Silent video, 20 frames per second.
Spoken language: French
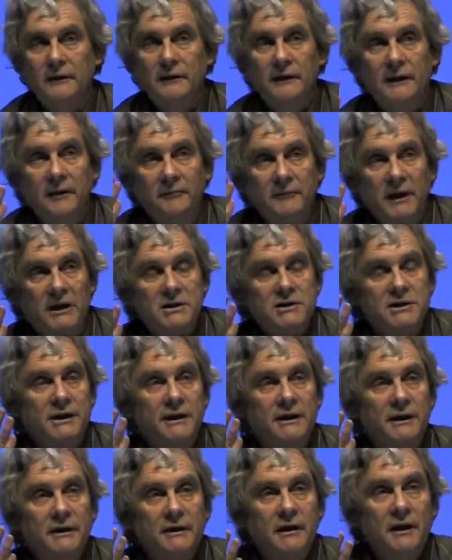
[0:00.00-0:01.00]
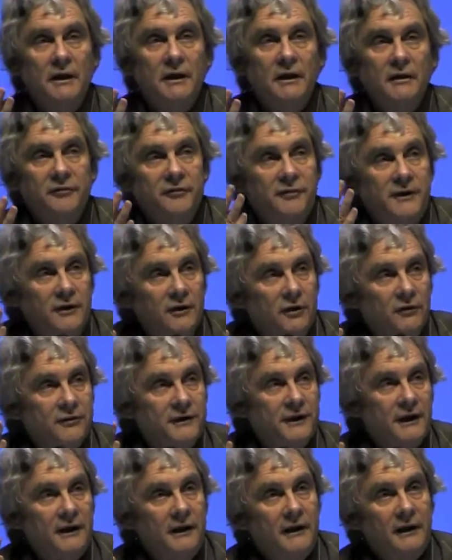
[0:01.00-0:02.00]
les marchés
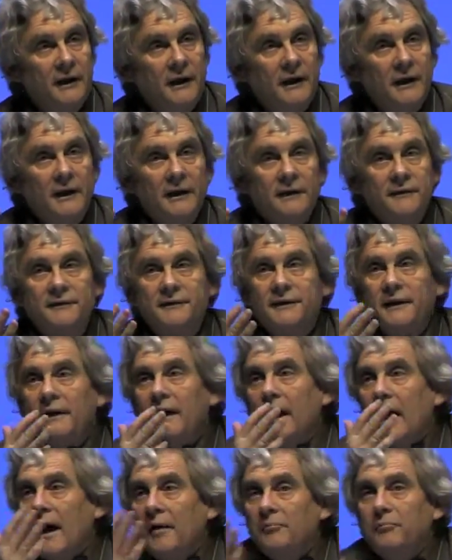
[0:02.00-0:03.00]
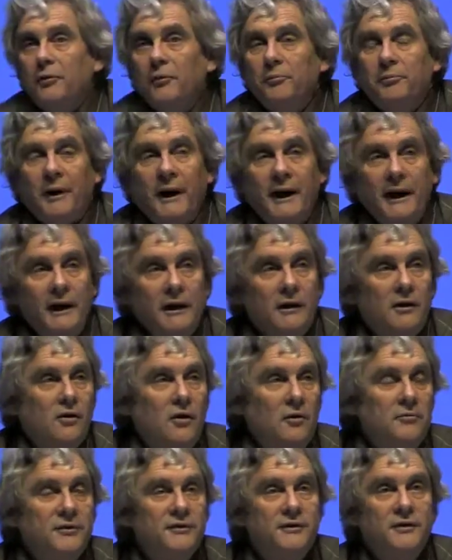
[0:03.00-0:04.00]
financiers, c'est à peu près
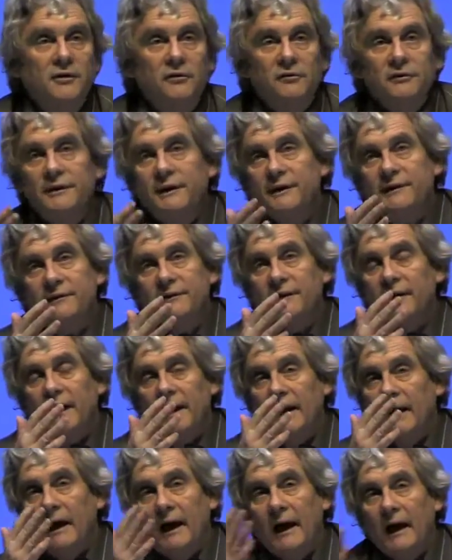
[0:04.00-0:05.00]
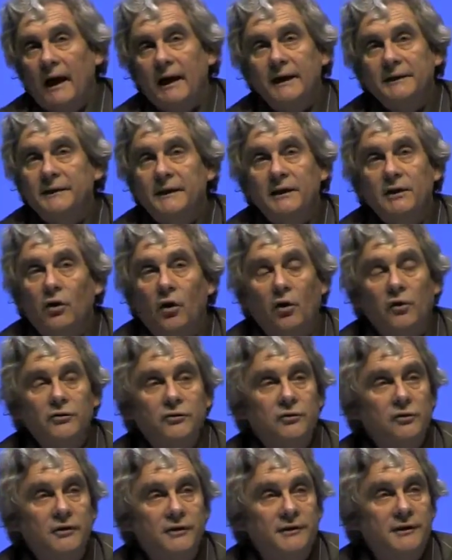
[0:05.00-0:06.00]
comme si on disait à des grands
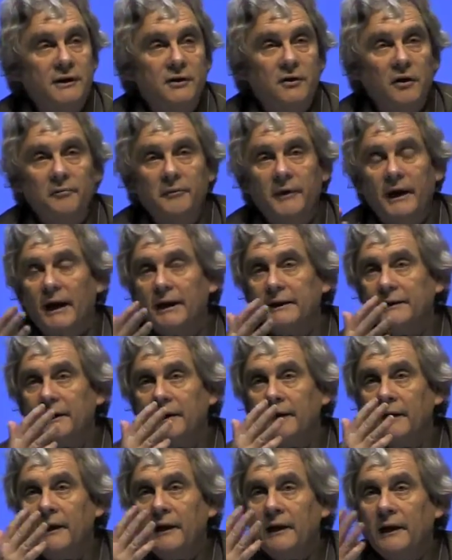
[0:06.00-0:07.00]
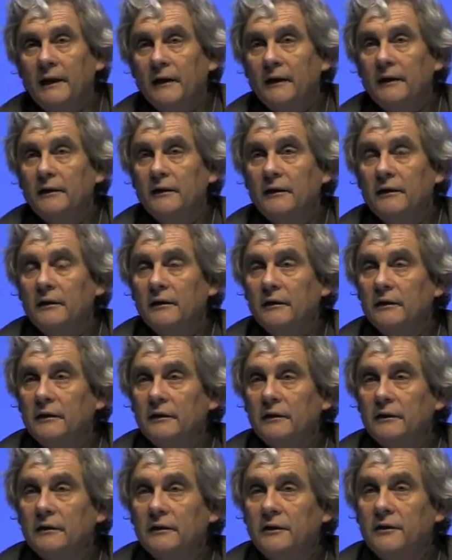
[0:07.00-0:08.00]
toxicomanes
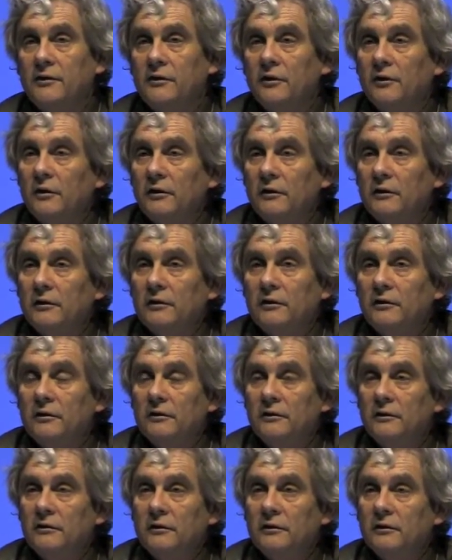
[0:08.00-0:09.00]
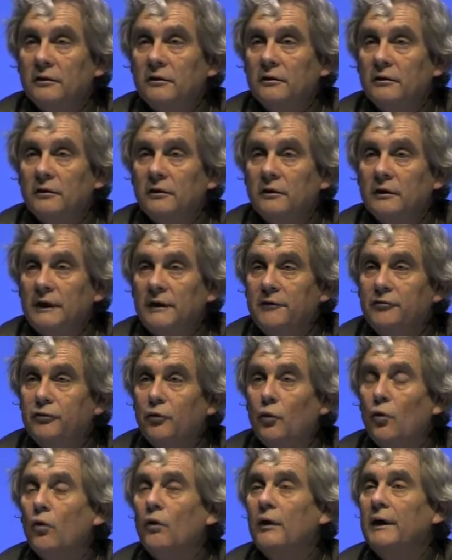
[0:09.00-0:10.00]
euh, qu'il euh,
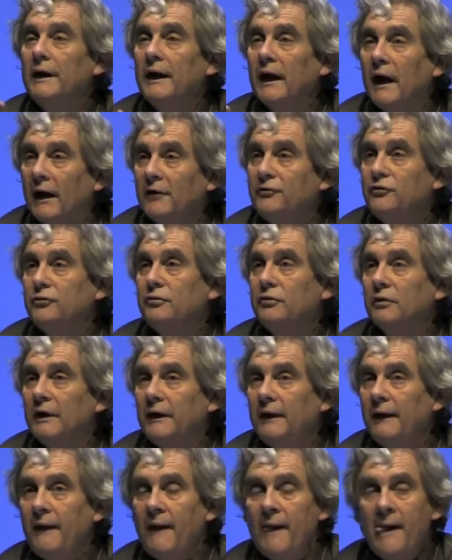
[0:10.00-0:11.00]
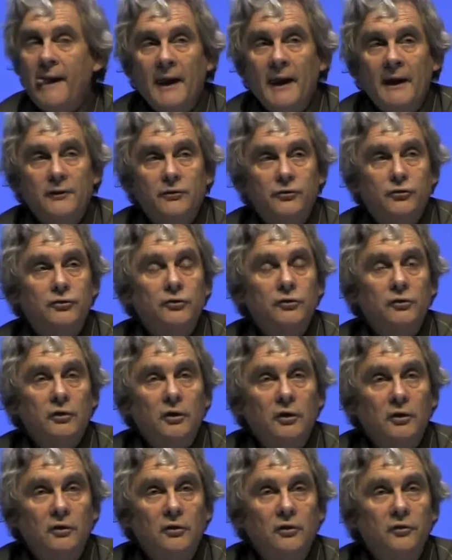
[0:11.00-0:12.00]
faut les rassurer
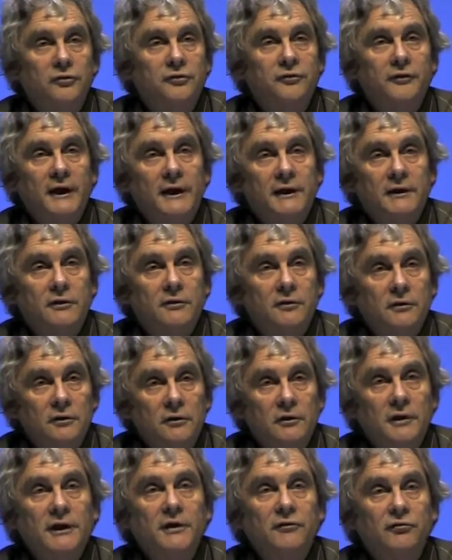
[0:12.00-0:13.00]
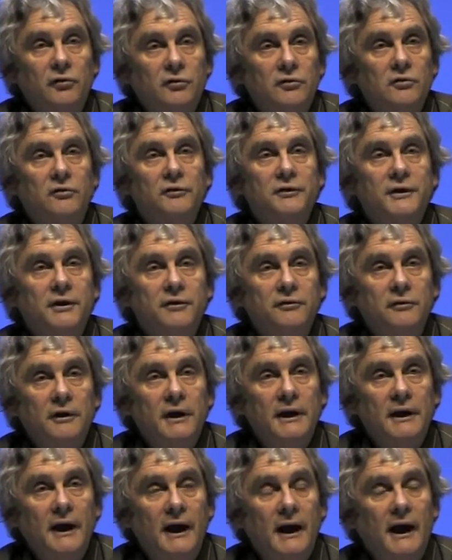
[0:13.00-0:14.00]
sur le fait qu'ils vont
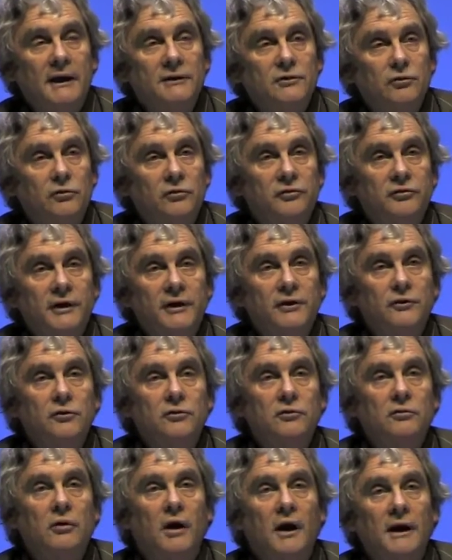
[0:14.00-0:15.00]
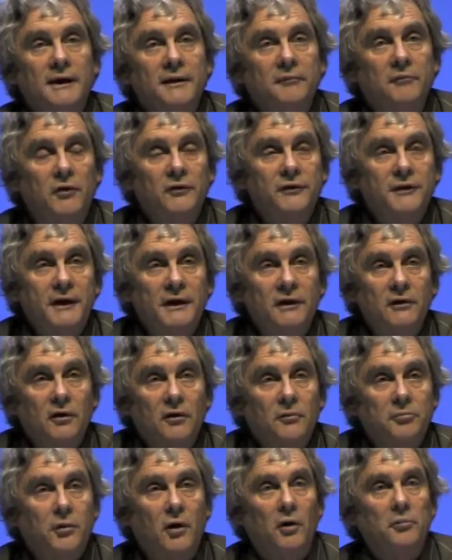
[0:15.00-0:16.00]
continuer à trouver de quoi alimenter
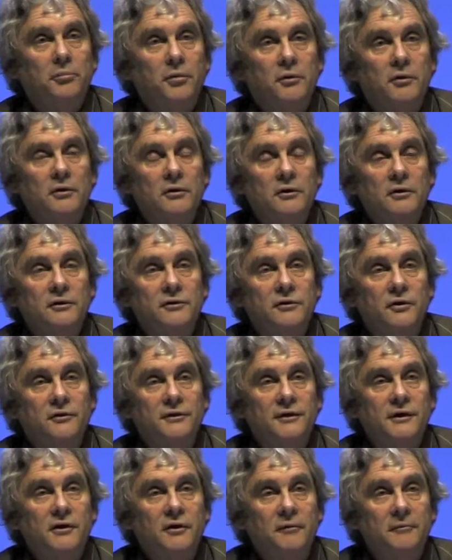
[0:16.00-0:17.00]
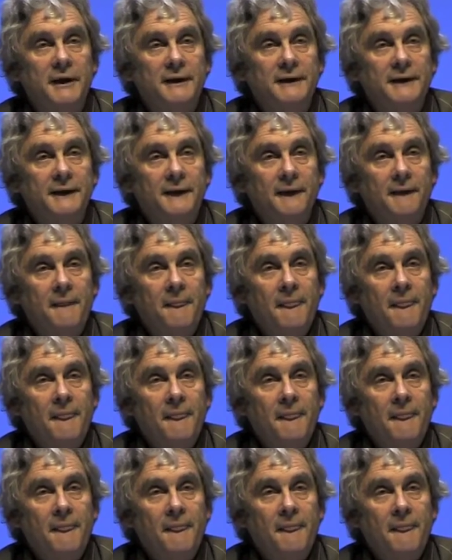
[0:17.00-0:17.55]
leur propre toxicomanie.